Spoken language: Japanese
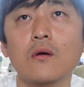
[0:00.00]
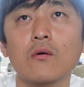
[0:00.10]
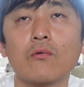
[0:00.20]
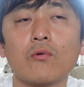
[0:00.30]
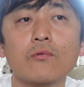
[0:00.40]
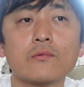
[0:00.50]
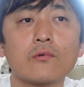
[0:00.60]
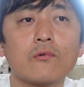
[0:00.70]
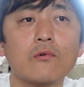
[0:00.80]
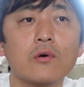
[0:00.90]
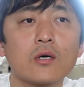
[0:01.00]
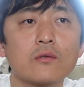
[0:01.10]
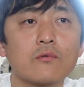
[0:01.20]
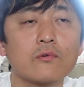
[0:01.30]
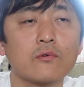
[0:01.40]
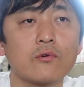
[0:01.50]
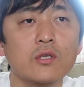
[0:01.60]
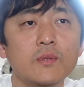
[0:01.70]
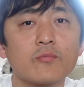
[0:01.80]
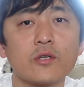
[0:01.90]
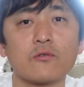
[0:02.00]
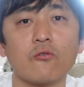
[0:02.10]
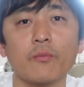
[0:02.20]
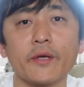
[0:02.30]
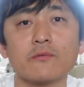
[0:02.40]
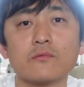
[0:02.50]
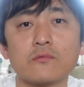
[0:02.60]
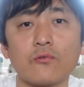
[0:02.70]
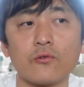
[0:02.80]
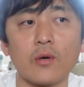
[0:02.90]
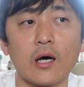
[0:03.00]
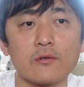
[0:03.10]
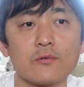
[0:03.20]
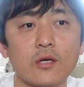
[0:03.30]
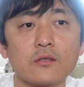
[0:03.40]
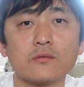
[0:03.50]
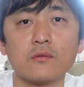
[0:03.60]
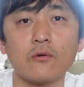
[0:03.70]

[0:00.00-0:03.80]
うん、俺ほんと後輩のこと味もなく褒めることがあるぐらい